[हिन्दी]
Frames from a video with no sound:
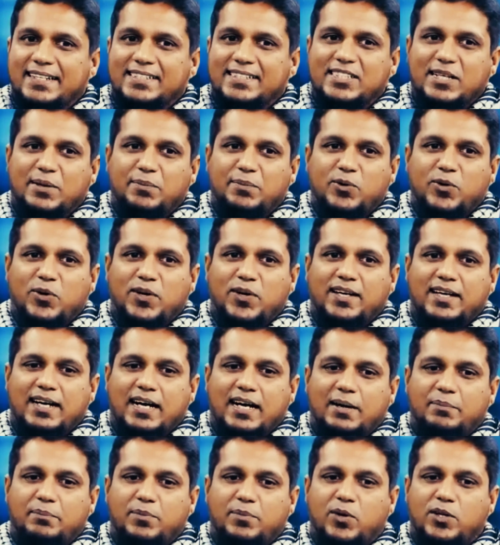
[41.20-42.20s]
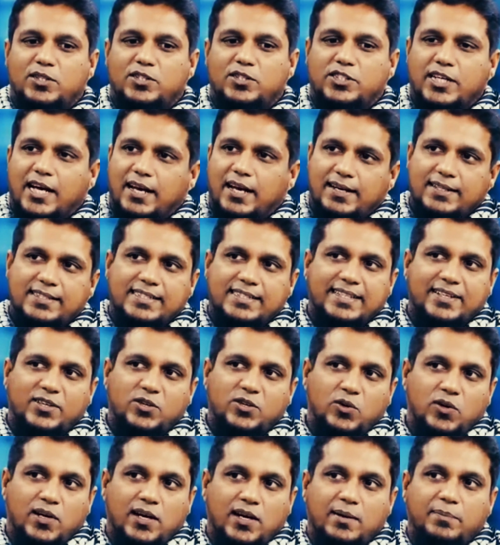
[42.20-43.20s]
कि जब कोई काम बहुत चैलेंजिंग
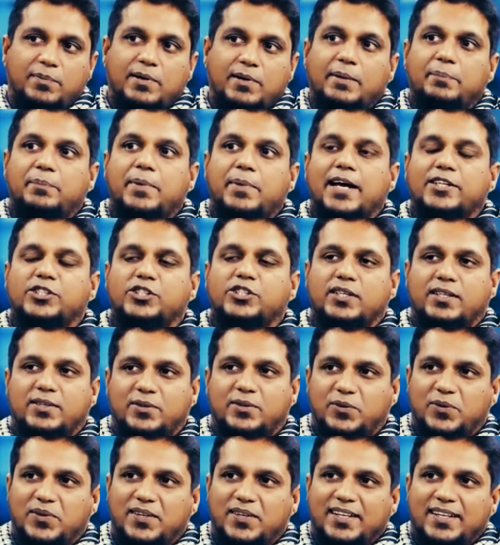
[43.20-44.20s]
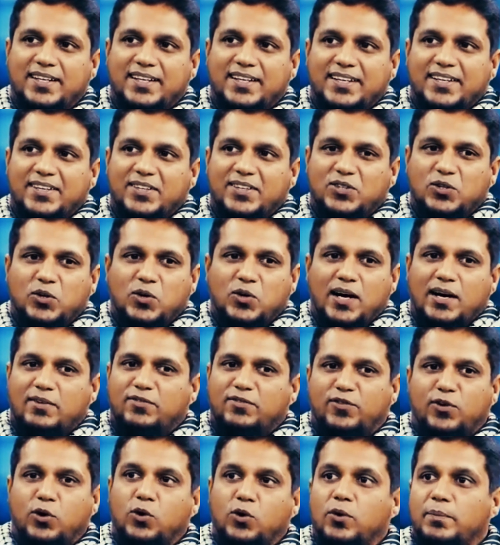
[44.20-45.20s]
हो और आपका पैशन हो बिल्कुल तो आप
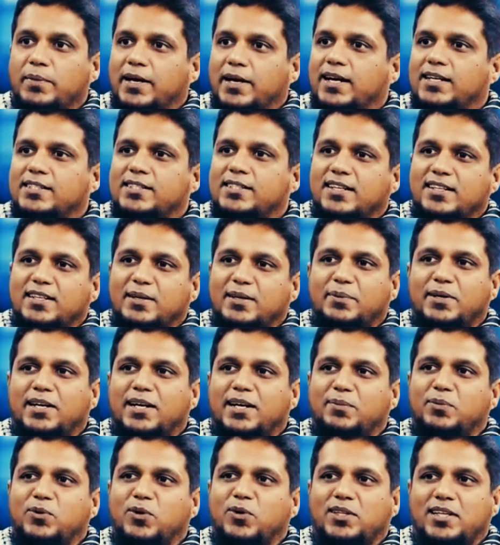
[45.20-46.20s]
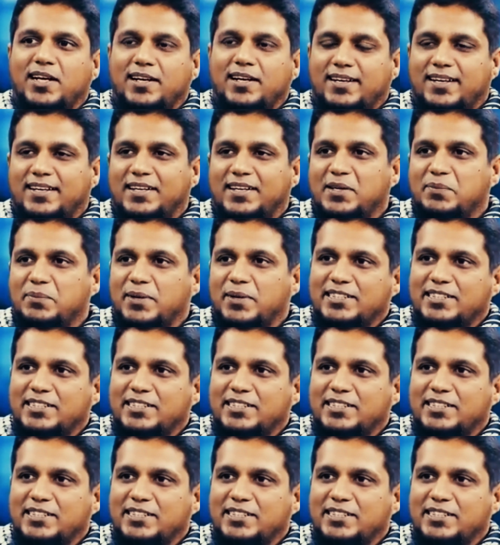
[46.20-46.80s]
फ्लो में आ जाते हैं फिर आपको थकन नहीं